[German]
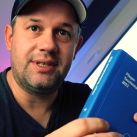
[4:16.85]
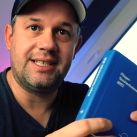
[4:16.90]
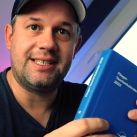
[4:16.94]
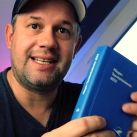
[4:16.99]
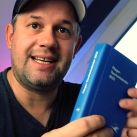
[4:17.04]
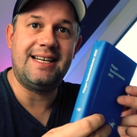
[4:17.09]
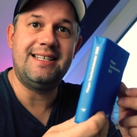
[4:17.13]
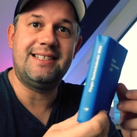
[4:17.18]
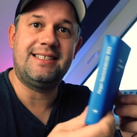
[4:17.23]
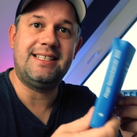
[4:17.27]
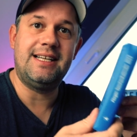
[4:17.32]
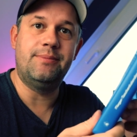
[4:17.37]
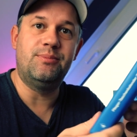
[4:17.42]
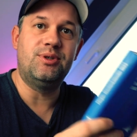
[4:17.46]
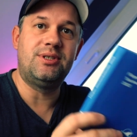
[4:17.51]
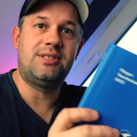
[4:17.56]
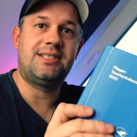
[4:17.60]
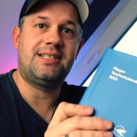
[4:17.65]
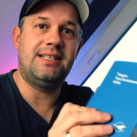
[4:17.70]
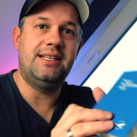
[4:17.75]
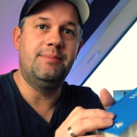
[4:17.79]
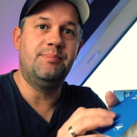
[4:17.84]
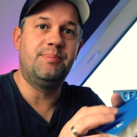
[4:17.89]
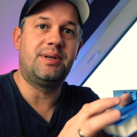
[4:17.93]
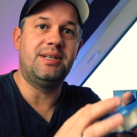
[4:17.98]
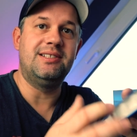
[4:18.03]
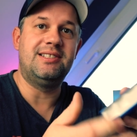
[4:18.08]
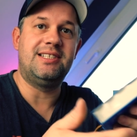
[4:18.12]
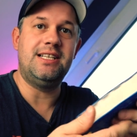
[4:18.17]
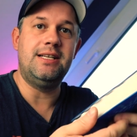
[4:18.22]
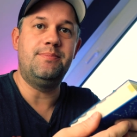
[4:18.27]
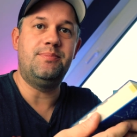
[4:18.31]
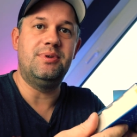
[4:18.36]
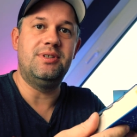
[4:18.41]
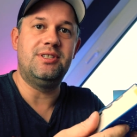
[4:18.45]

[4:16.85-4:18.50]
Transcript: Das heißt, er muss im Prinzip